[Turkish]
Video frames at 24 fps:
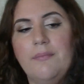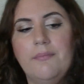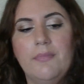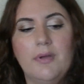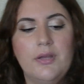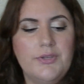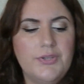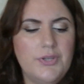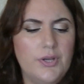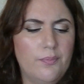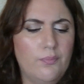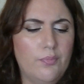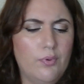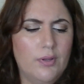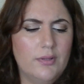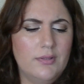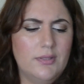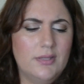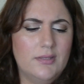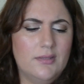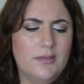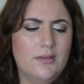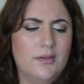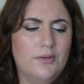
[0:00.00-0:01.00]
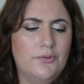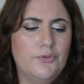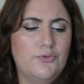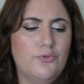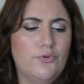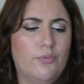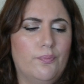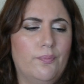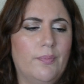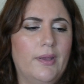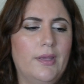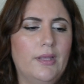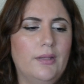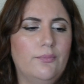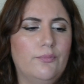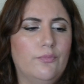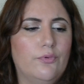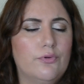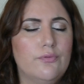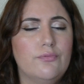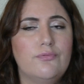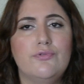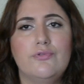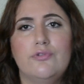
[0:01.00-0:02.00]
Ben şampuan testlerine çok
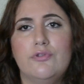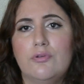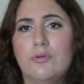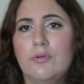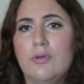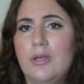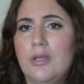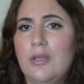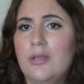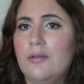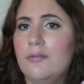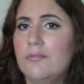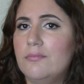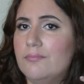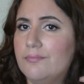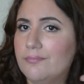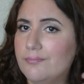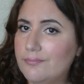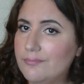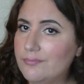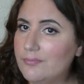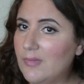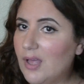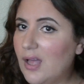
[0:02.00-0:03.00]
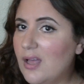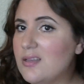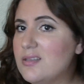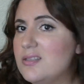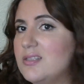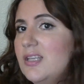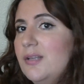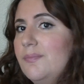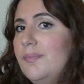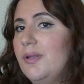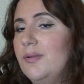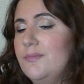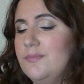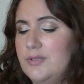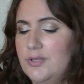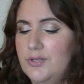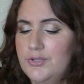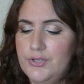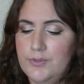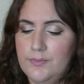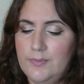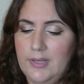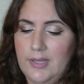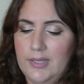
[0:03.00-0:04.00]
bayılmıyorum çünkü az değil benim
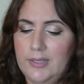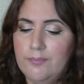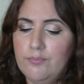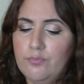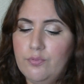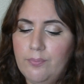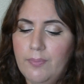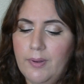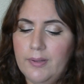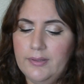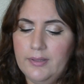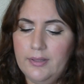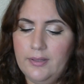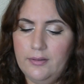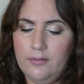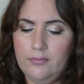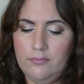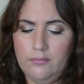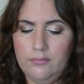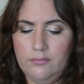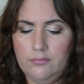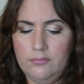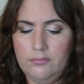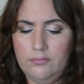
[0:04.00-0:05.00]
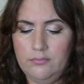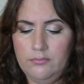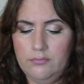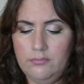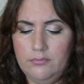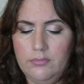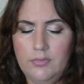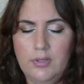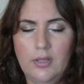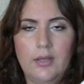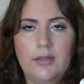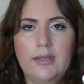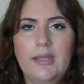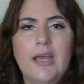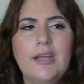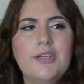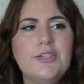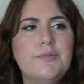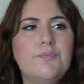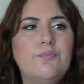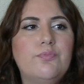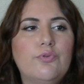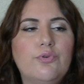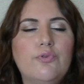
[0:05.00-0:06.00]
saçım. Yani bu bana
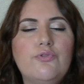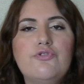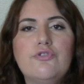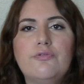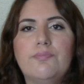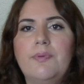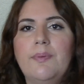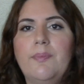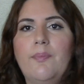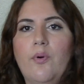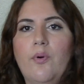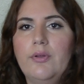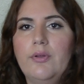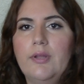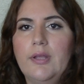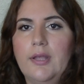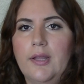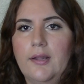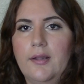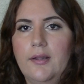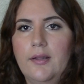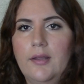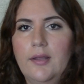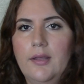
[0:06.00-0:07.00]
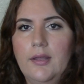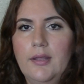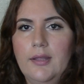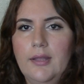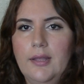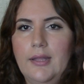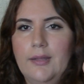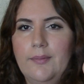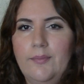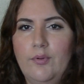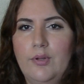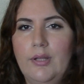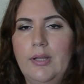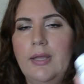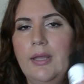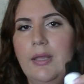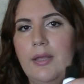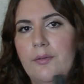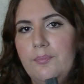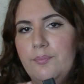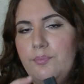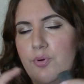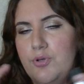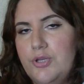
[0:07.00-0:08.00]
gerçi bu küçük bir değil. Yani böyle
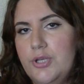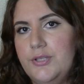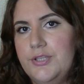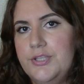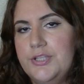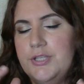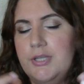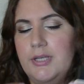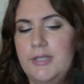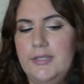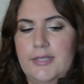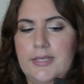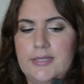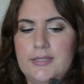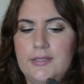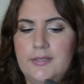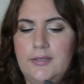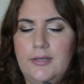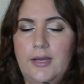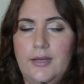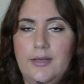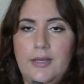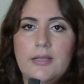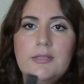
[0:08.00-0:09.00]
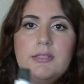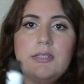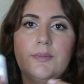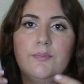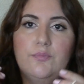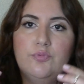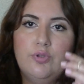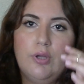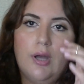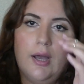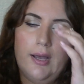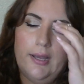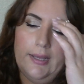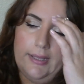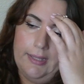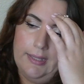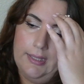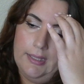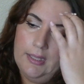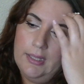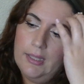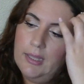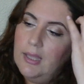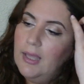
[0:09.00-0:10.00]
poşet içindeki testerlerdense bu daha
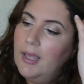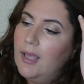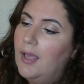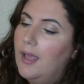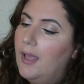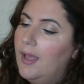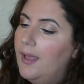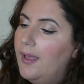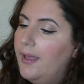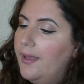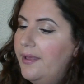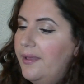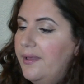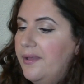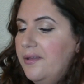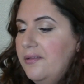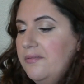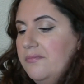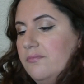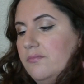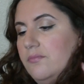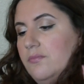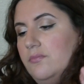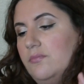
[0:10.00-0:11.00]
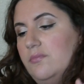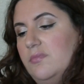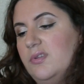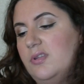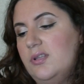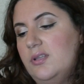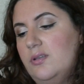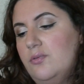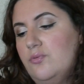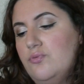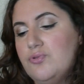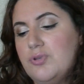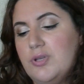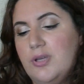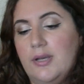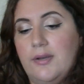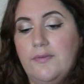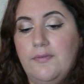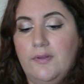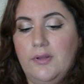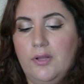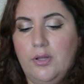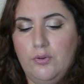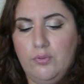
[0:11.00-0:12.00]
iyi. 2-3 ee, kere
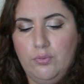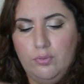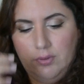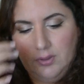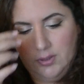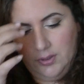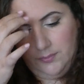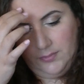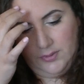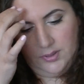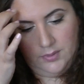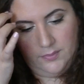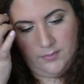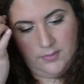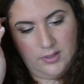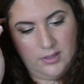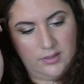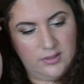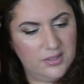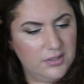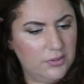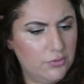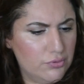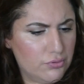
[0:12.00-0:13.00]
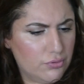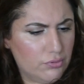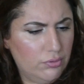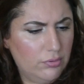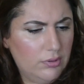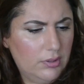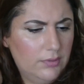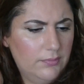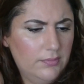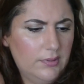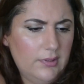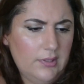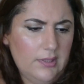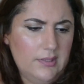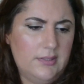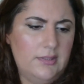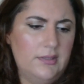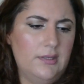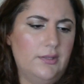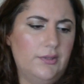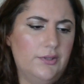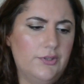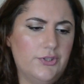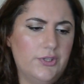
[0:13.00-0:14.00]
falan kullanabilirim herhalde. 2-3 kullanımda da
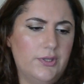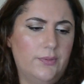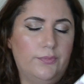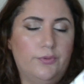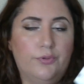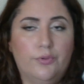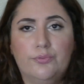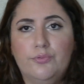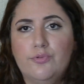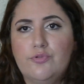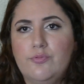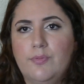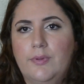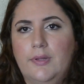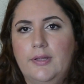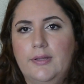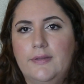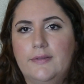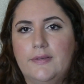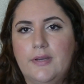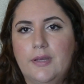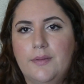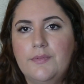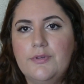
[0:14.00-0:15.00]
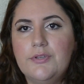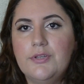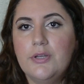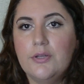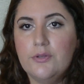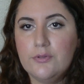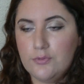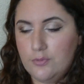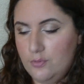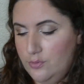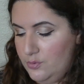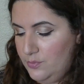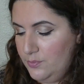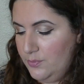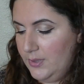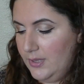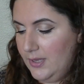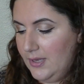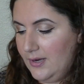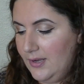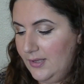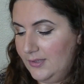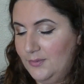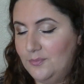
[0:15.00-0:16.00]
aslında anlaşılabilir. 30 mililitreymiş. Sözümü
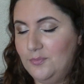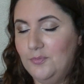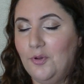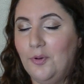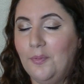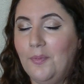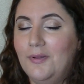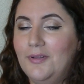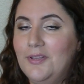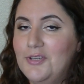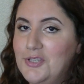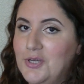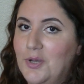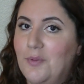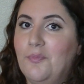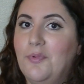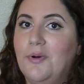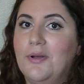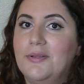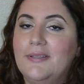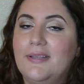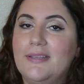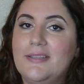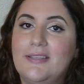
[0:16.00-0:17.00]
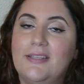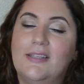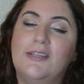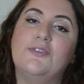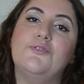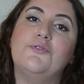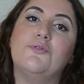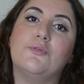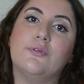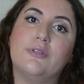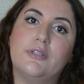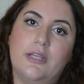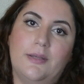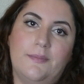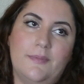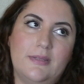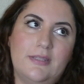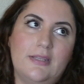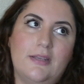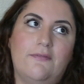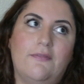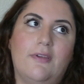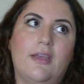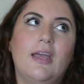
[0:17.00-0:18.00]
geri aldım. Normalde şampuan testlerini çok
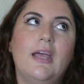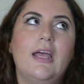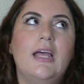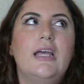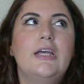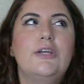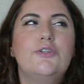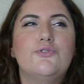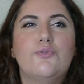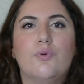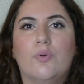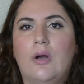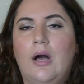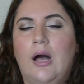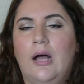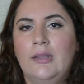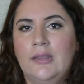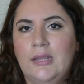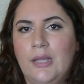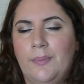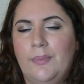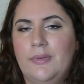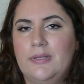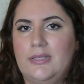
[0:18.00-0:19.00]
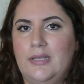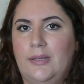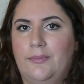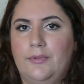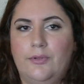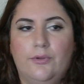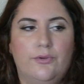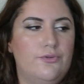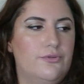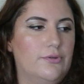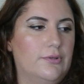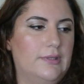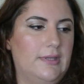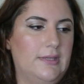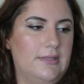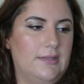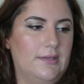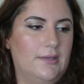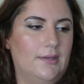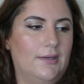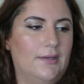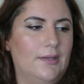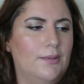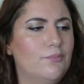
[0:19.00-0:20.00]
sevmesem ve çok anlamasam da küçük
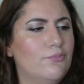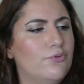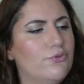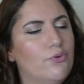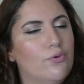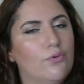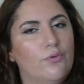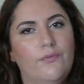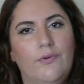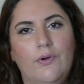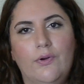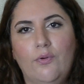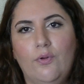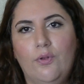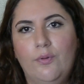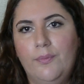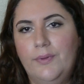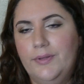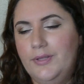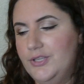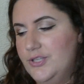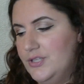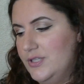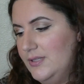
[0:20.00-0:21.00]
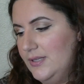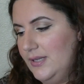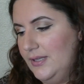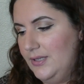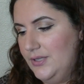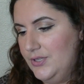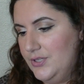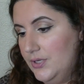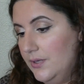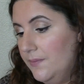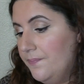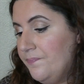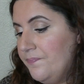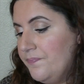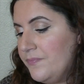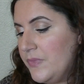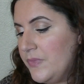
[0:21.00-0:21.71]
testlerden bu çok ufak olmadığı için deneyeceğim.